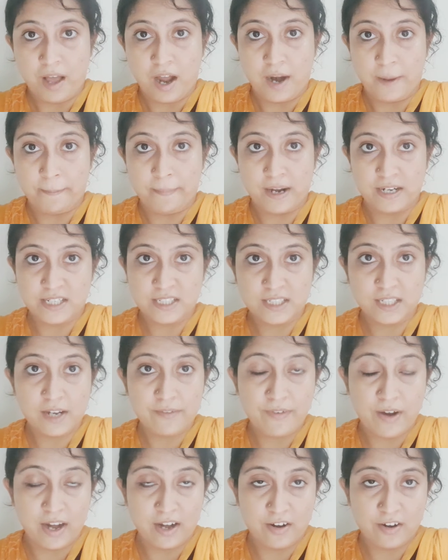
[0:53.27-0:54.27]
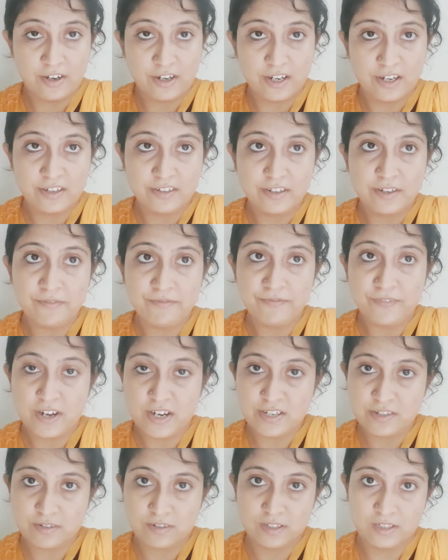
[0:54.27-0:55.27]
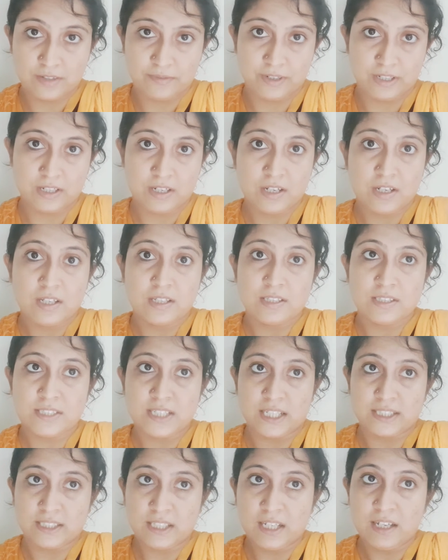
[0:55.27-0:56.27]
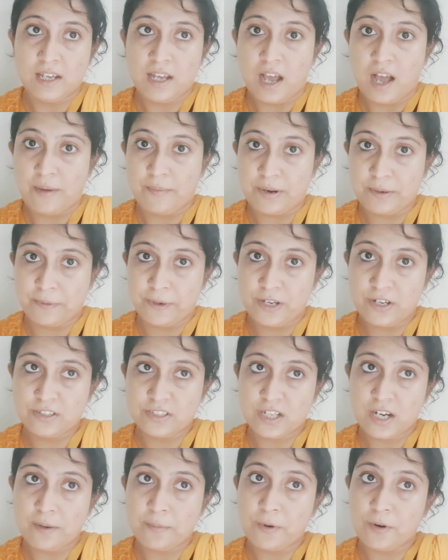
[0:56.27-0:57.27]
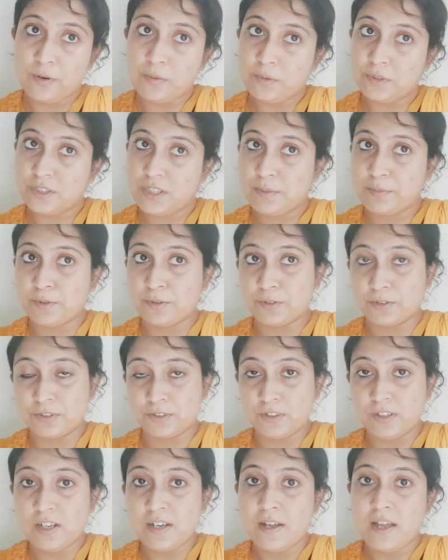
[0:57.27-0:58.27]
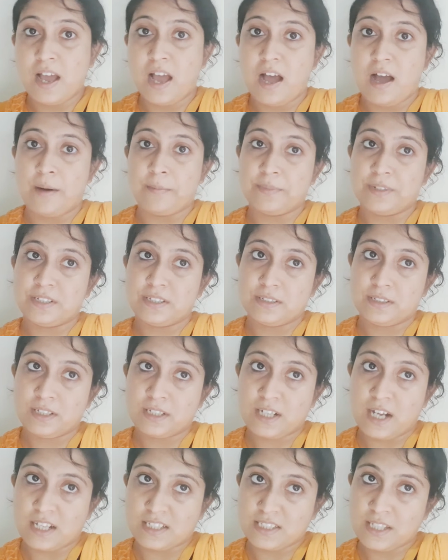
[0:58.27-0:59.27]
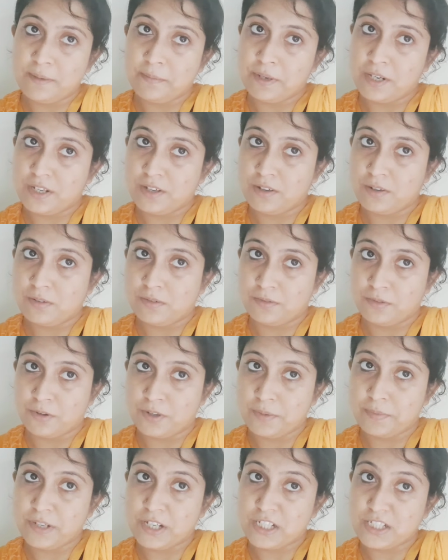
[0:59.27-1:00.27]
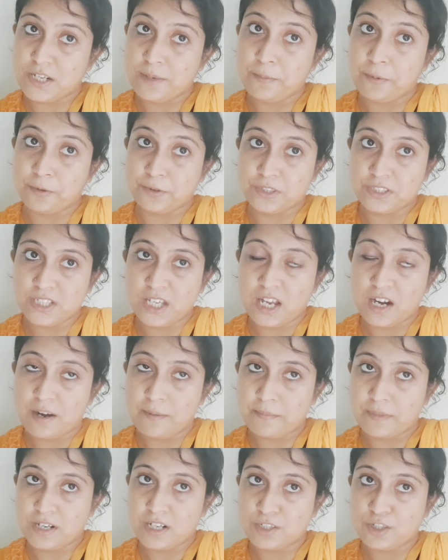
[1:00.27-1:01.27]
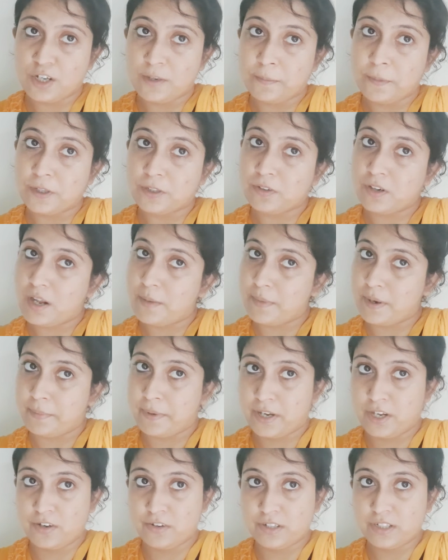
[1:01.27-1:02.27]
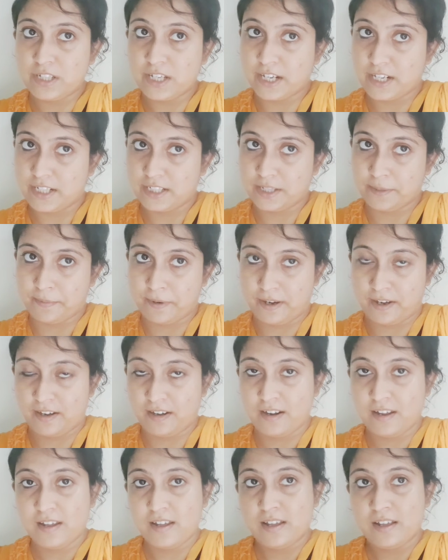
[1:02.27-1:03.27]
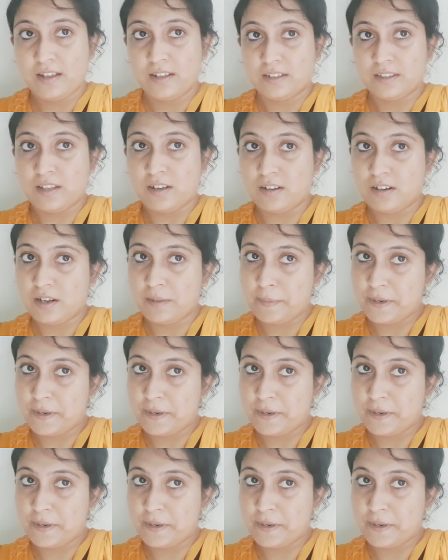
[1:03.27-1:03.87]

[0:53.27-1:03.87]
আর পাশে থাকা বেল প্রেস করে দেবেন যাতে আমার ভিডিও ছাড়ার পরবর্তী মুহূর্ত আপনাদের কাছে ভিডিও নোটিফিকেশান পৌঁছে যায় আর আপনারা ঝটপট করে আমার ভিডিওটি দেখে নিতে পারেন তাহলে